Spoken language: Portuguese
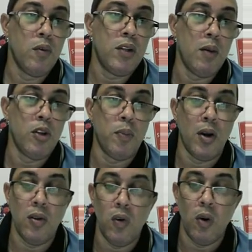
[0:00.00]
O termo do
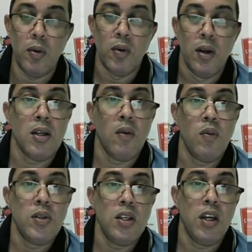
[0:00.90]
polinômio
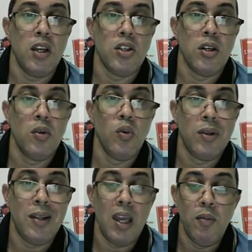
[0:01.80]
são o seguinte: o
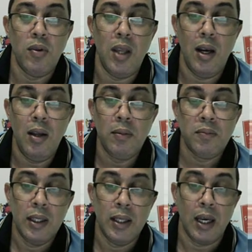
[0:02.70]
termo dele
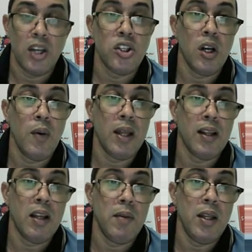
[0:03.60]
na questão é
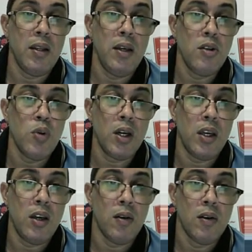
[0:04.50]
exatamente isso
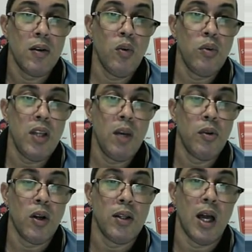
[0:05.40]
aqui. Ó. O
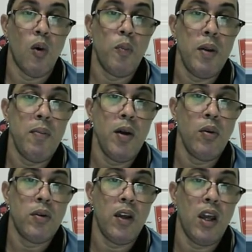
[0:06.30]
termo total, o
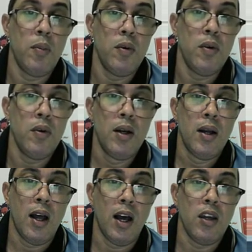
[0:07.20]
primeiro termo,
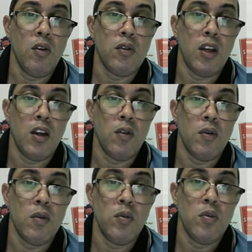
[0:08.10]
aqui eu
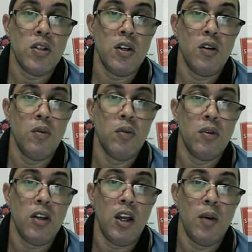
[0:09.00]
tenho o
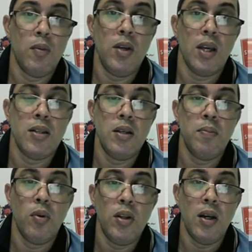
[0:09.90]
segundo termo e assim
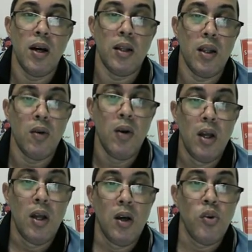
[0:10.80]
por diante. Então,
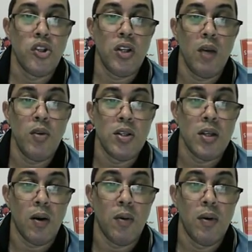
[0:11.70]
os termos
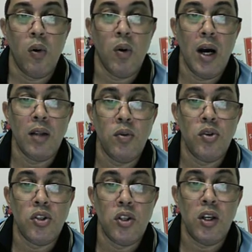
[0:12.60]
são
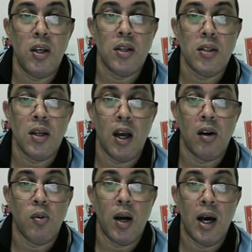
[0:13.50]
4x a
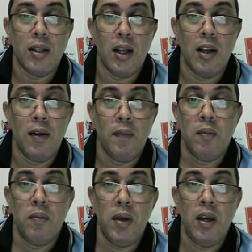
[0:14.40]
quarta,
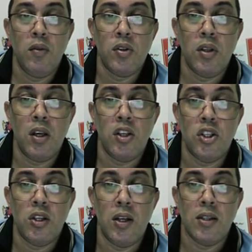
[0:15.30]
menos
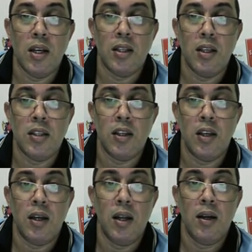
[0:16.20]
3x a
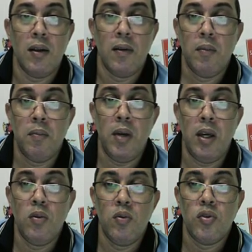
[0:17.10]
terceira,
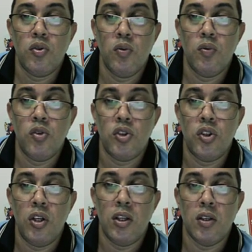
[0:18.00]
menos
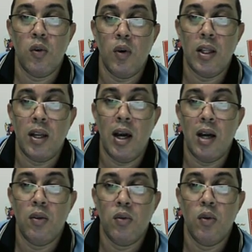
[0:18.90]
1x ao
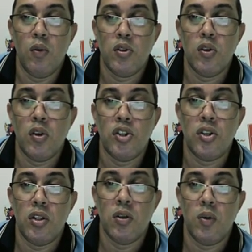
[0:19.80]
quadrado, ou só
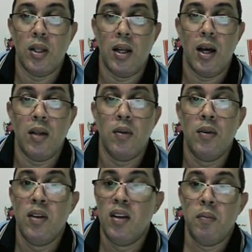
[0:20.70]
x ao
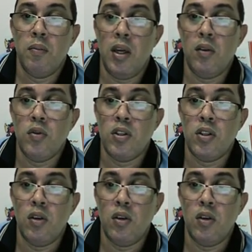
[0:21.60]
quadrado, menos